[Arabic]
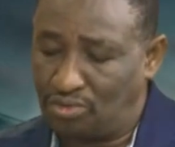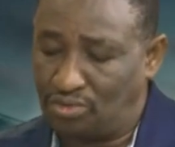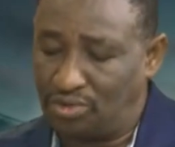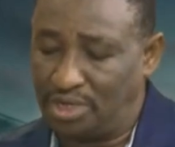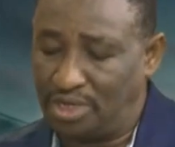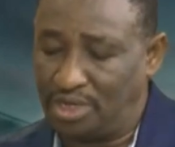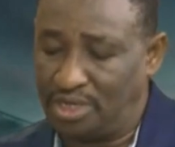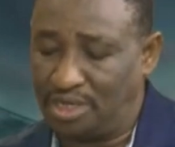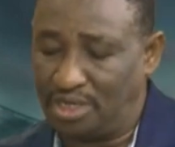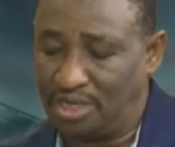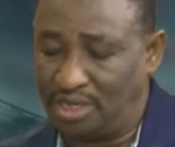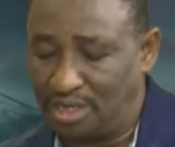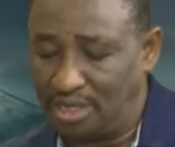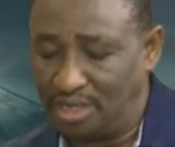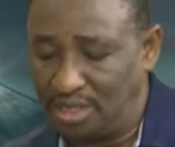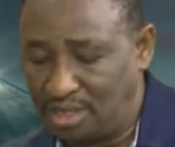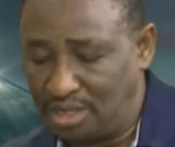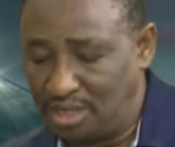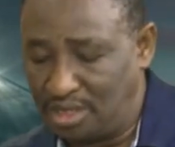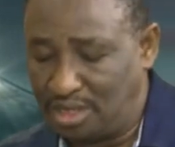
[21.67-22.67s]

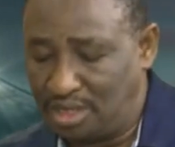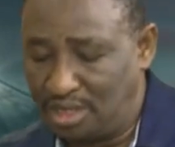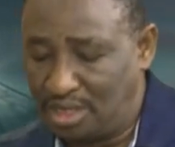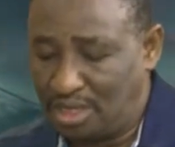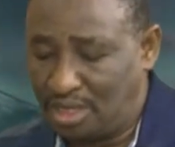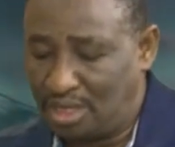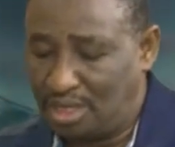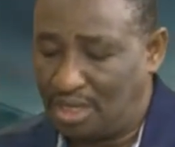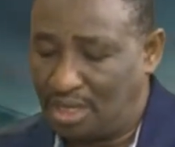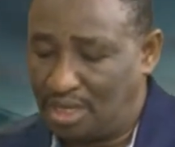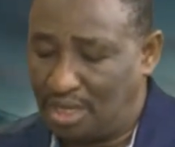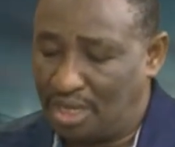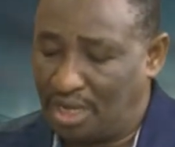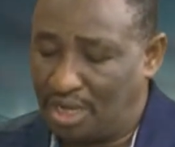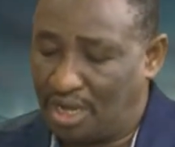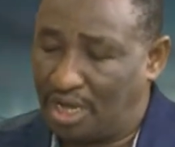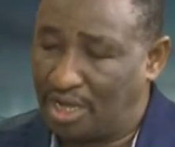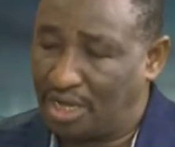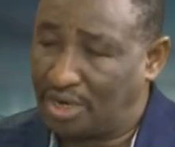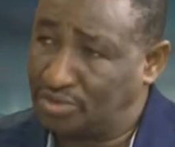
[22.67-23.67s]

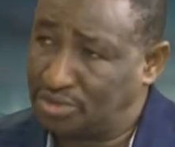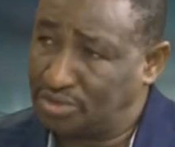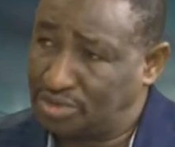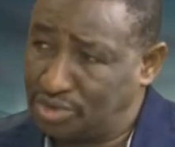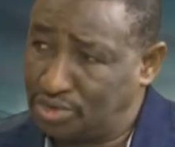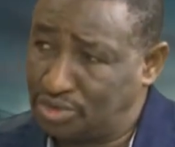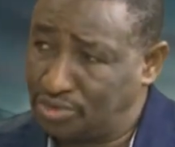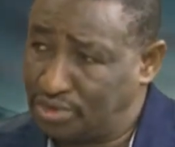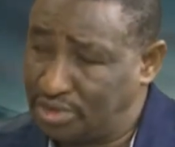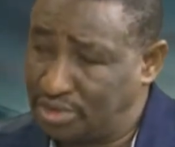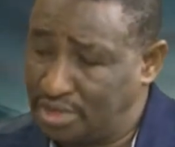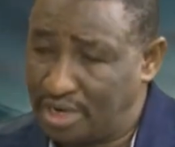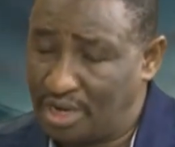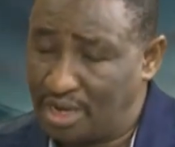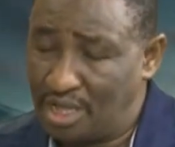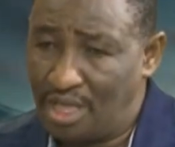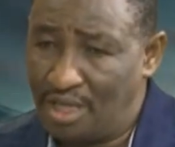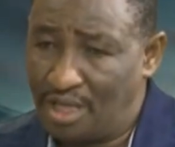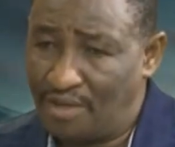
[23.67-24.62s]
ولكارلوس جونيور